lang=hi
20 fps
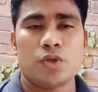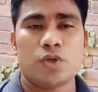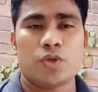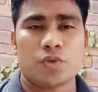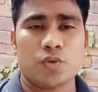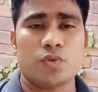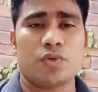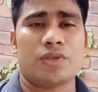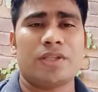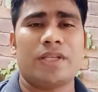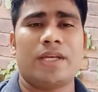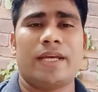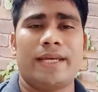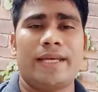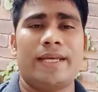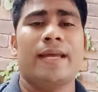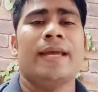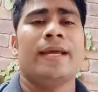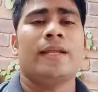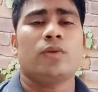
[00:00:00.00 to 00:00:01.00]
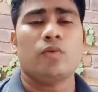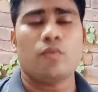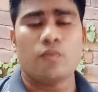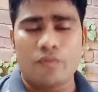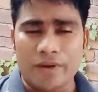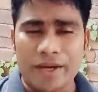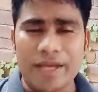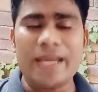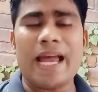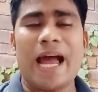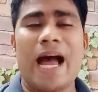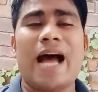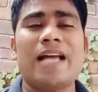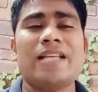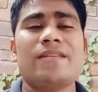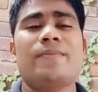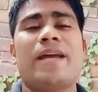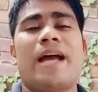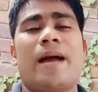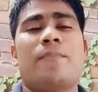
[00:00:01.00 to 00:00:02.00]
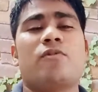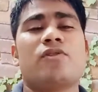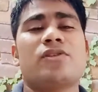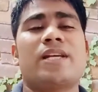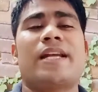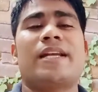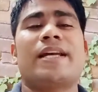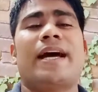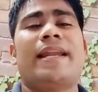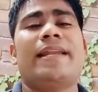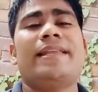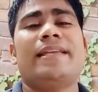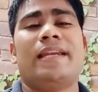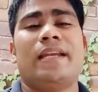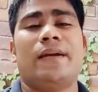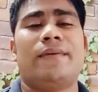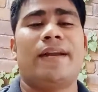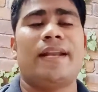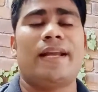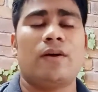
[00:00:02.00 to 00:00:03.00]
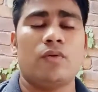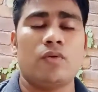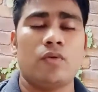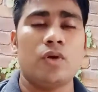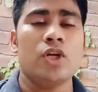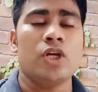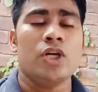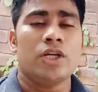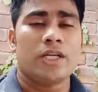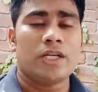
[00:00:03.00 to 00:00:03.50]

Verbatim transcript: सोचते हैं तो वहीं आज मैं आपको जानकारी देने वाला हूं